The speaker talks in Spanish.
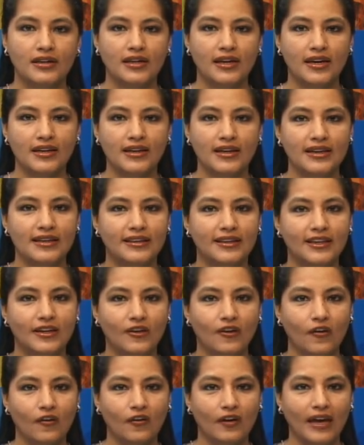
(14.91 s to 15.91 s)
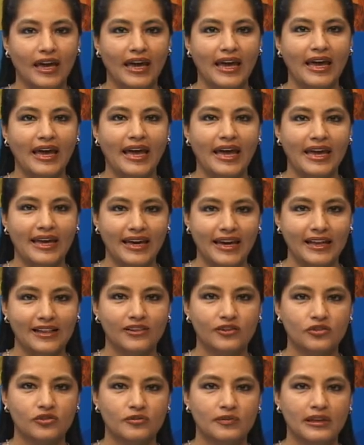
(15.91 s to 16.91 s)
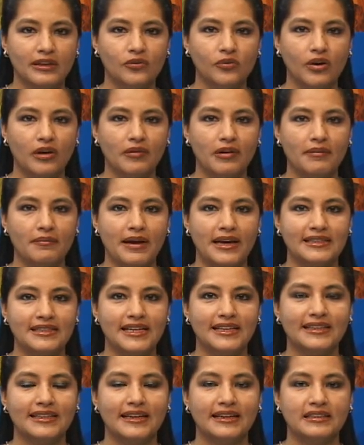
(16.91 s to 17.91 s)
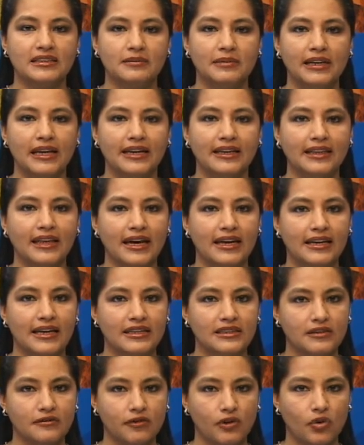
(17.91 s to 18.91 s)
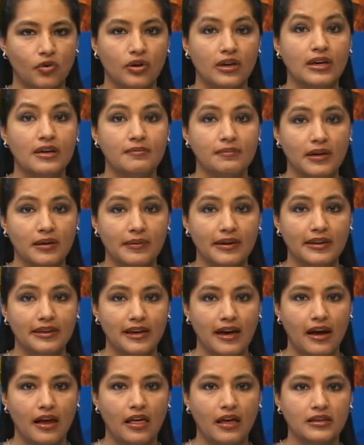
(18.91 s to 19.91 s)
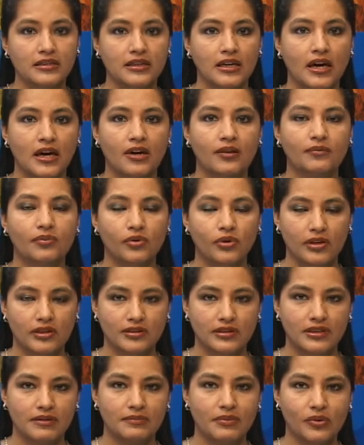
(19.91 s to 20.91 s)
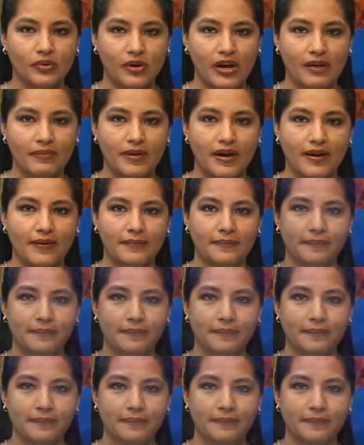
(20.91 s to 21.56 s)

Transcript: quien indicó que en el 2009 más de 3.000 hectáreas fueron implementadas por este programa.